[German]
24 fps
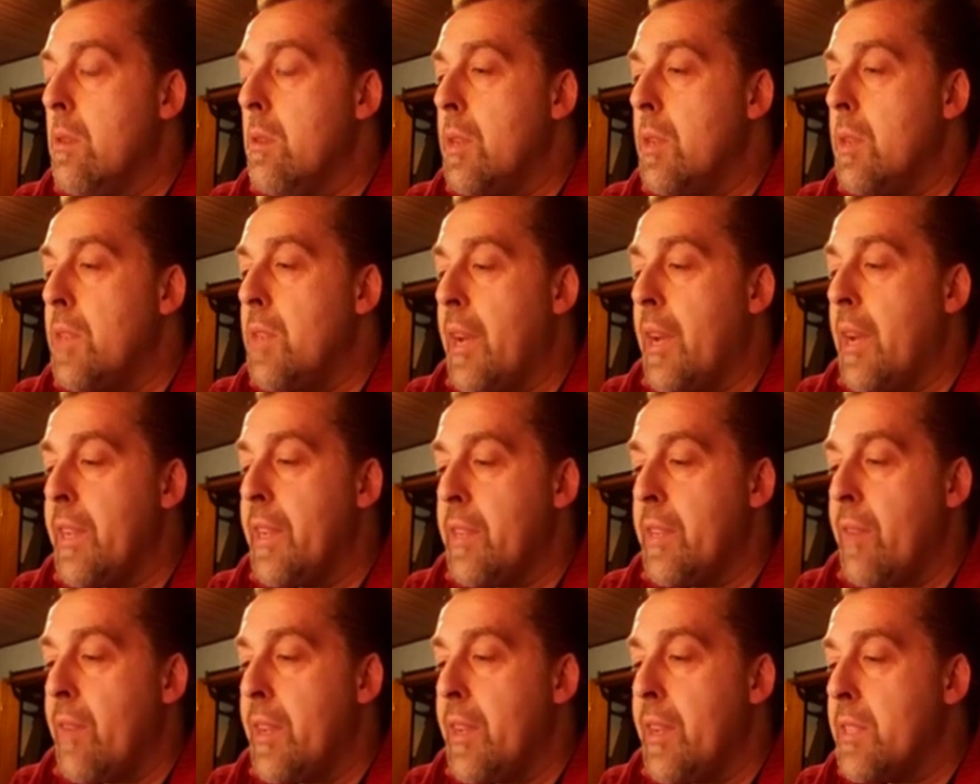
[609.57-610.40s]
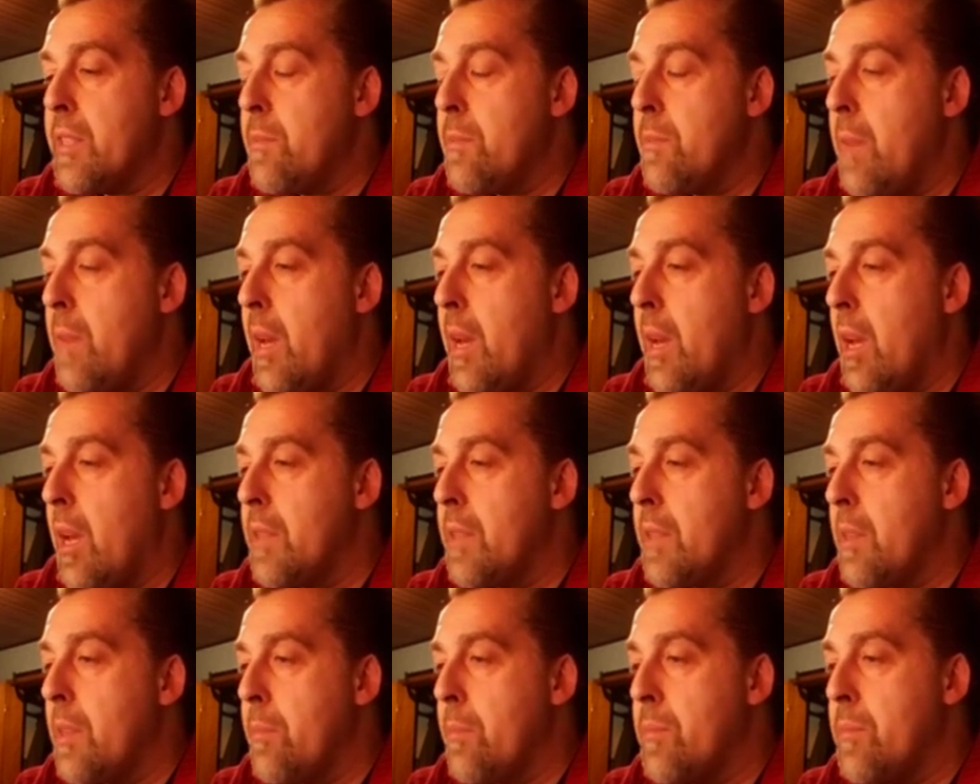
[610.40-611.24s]
Ich, eigentlich waren das mehr. Ah,
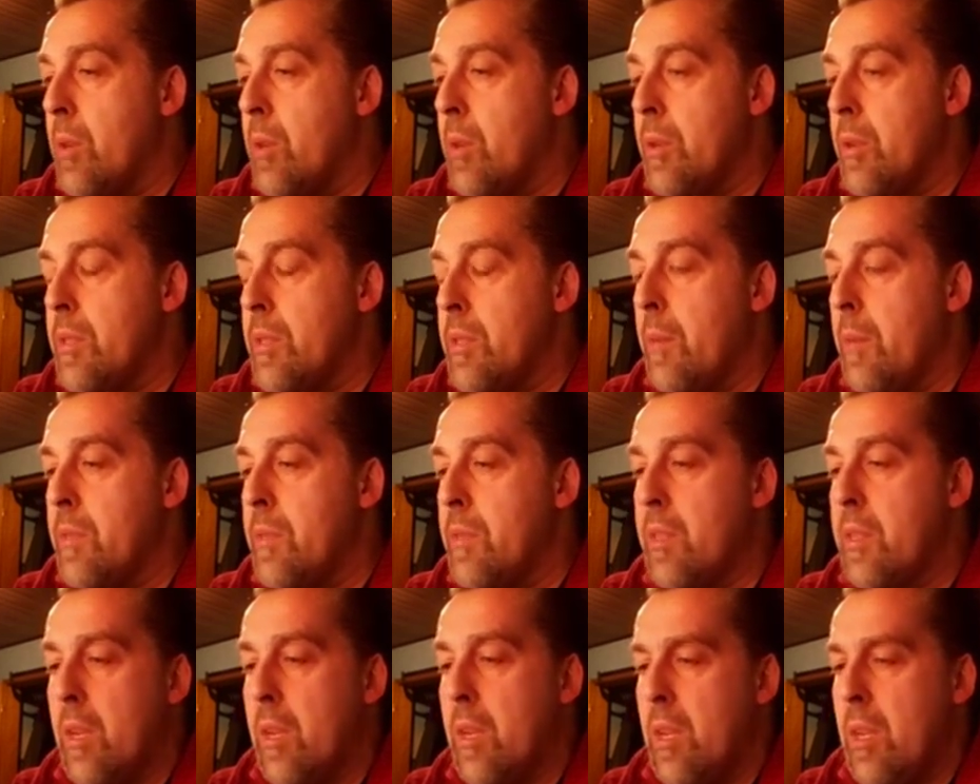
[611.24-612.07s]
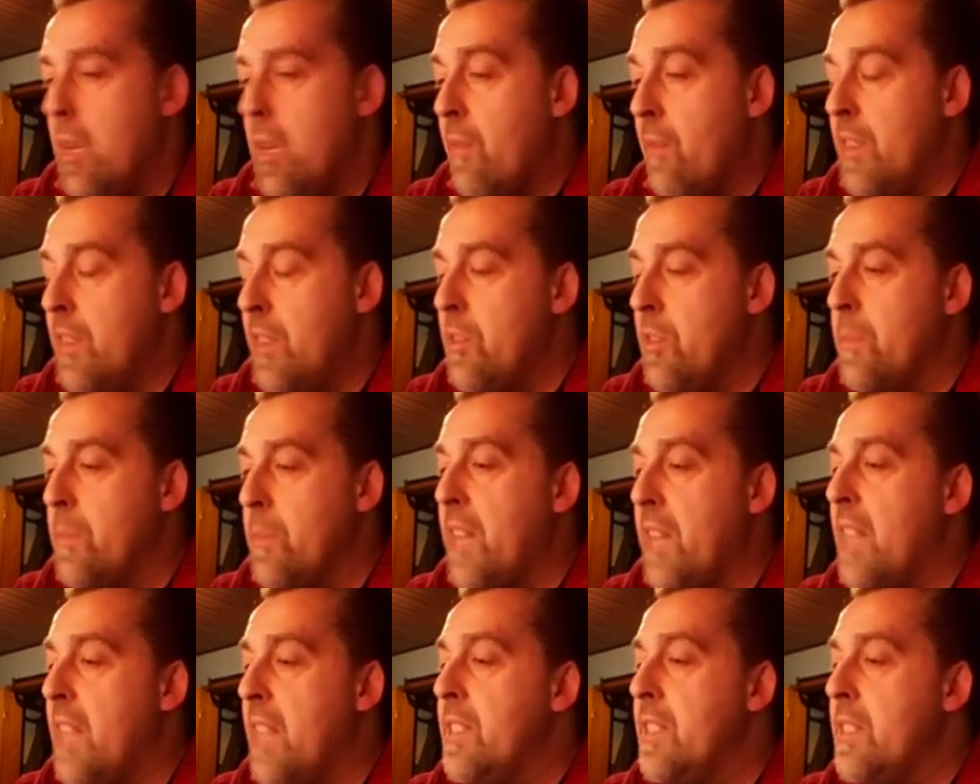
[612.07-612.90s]
ich habe doch, ich, hab, ich weiß nicht, ob es
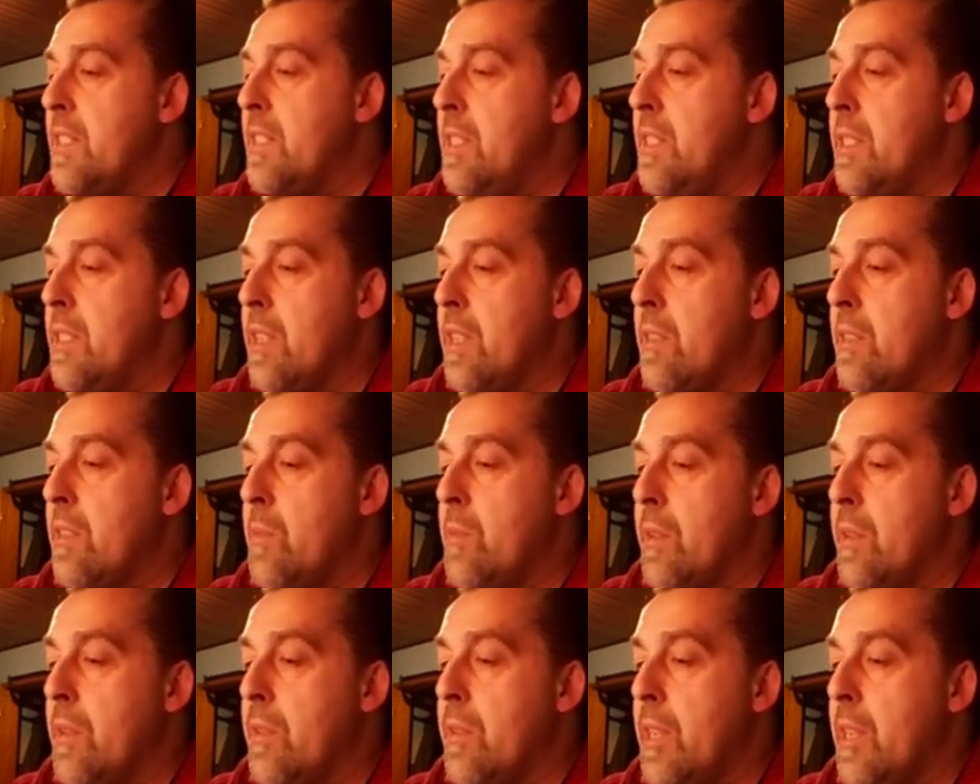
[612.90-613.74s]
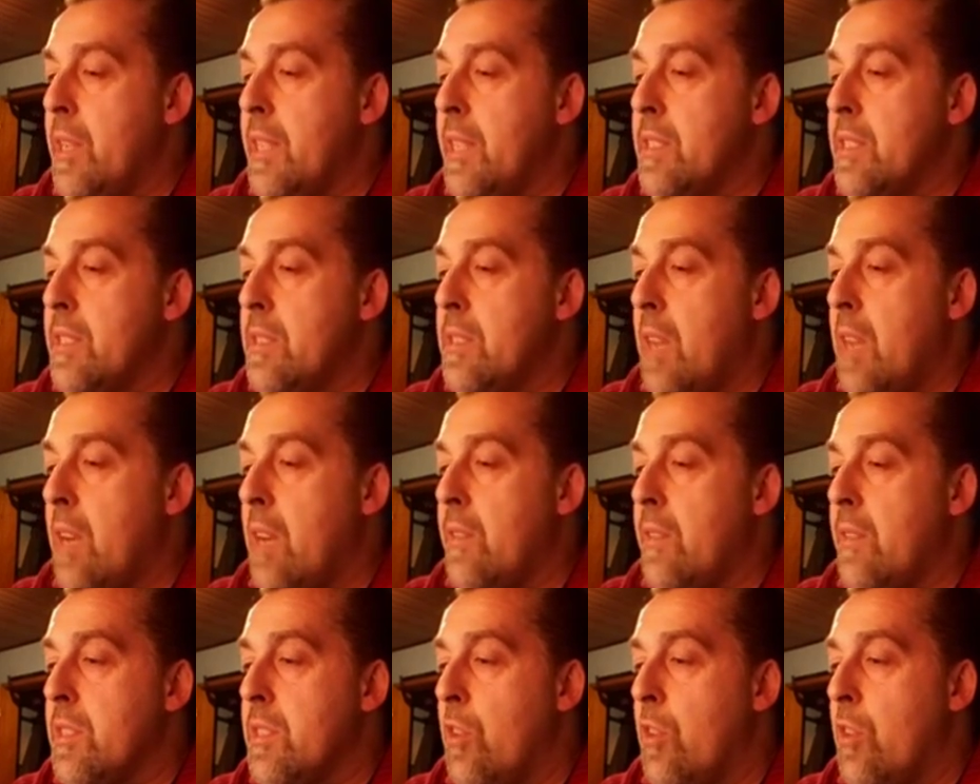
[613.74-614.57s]
alle sind. Ich hatte mir so die letzten Tage
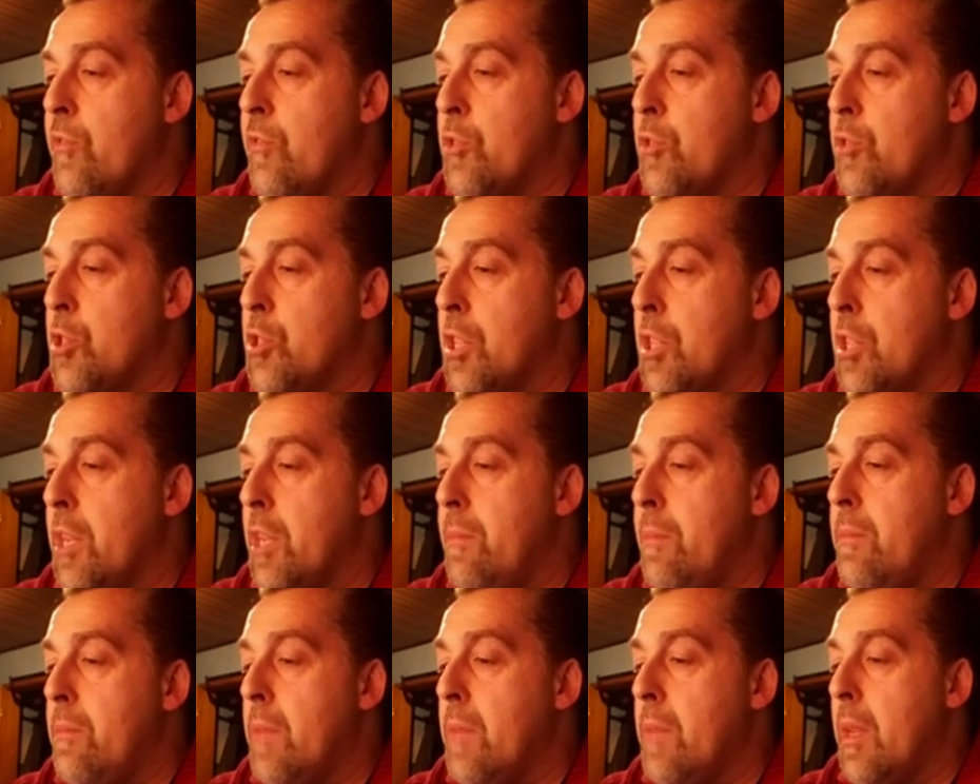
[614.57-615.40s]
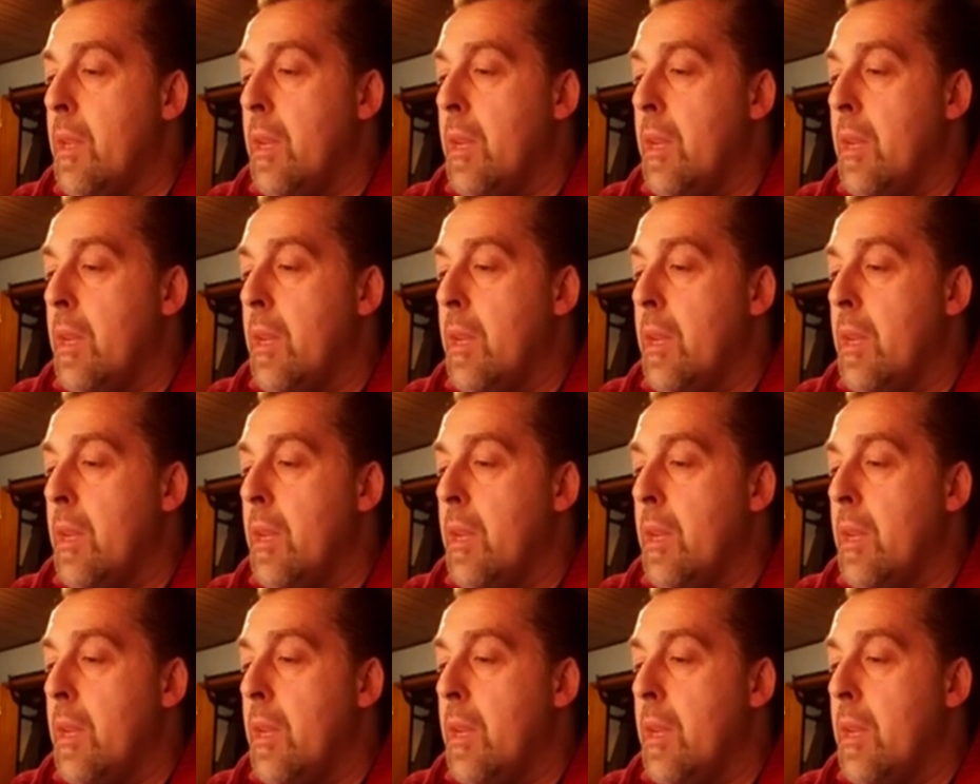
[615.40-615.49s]
was aufgeschrieben.